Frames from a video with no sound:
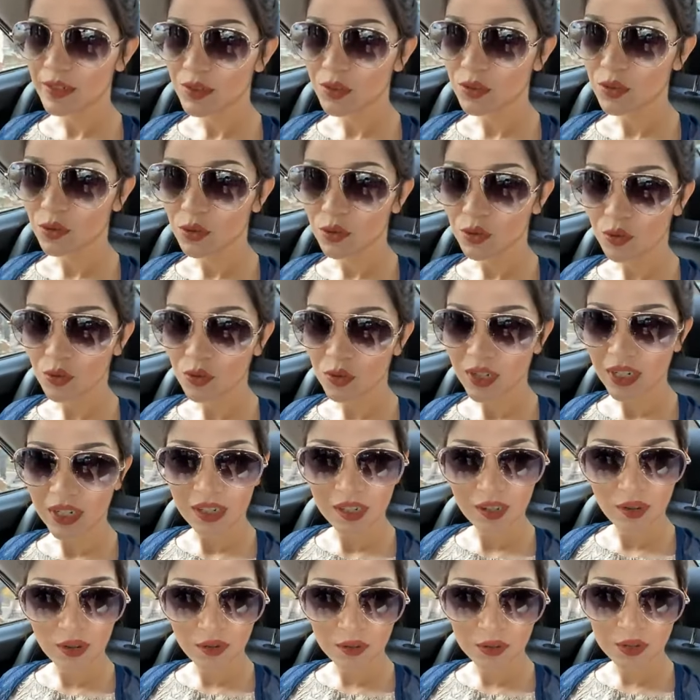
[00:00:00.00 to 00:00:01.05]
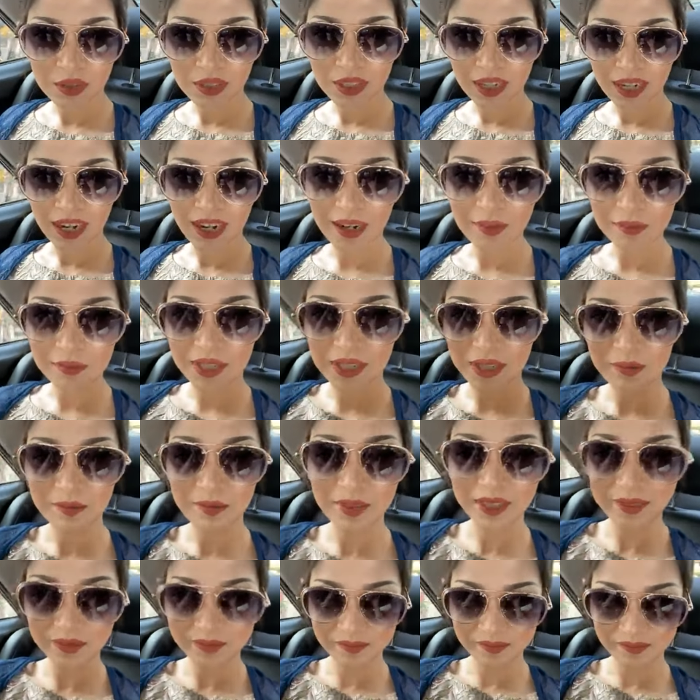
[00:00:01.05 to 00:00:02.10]
সো নেটের অবস্থা খারাপ
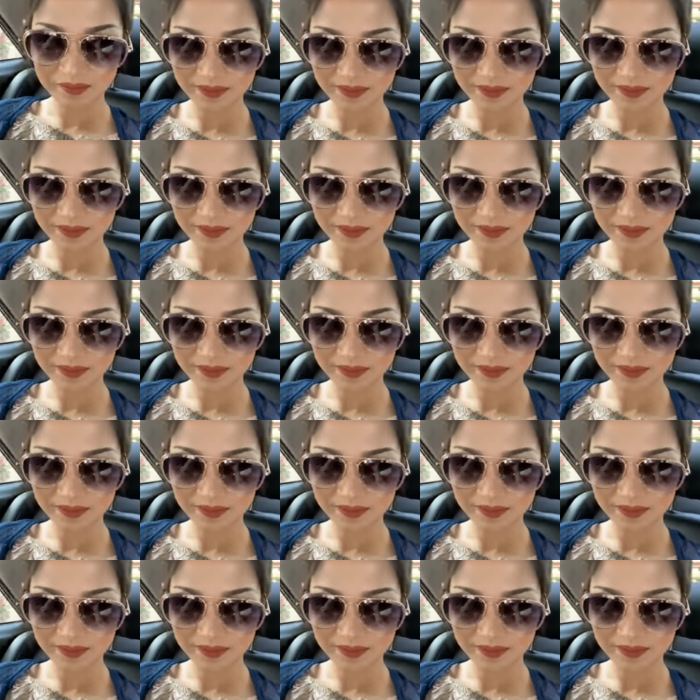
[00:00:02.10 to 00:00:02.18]
থাকবে